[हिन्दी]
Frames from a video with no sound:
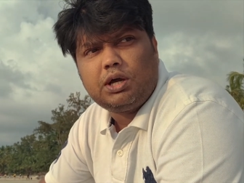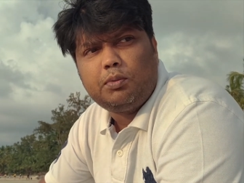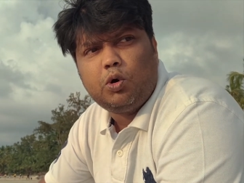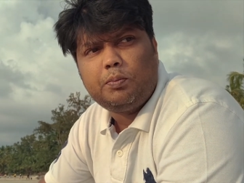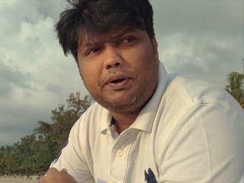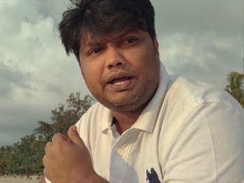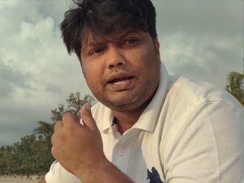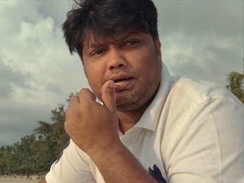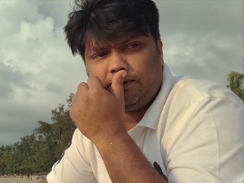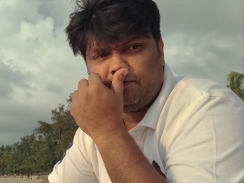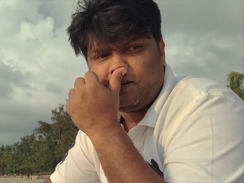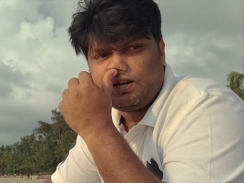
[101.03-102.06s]
तब हो पाएगा
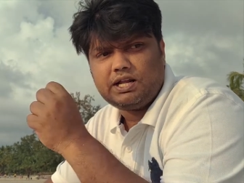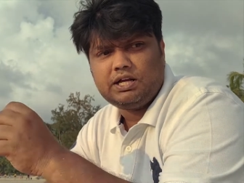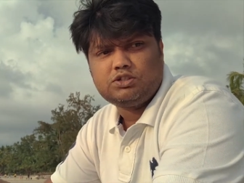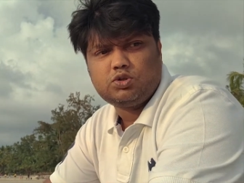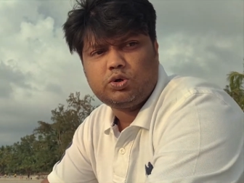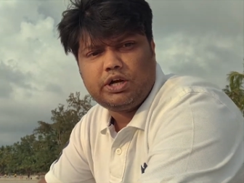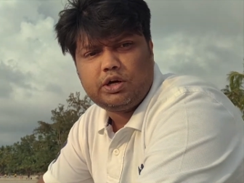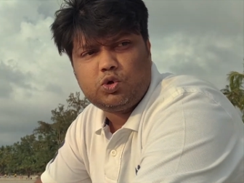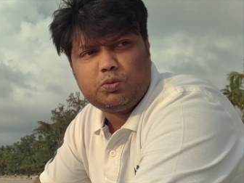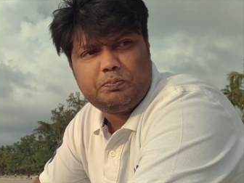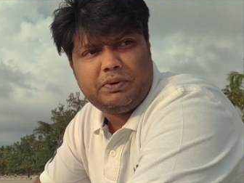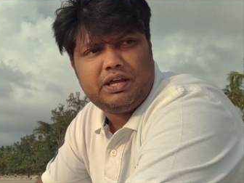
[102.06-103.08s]
वरना छोटा
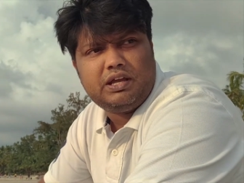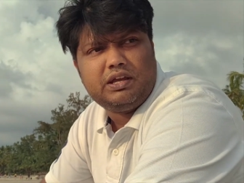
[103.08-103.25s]
ग्रुप में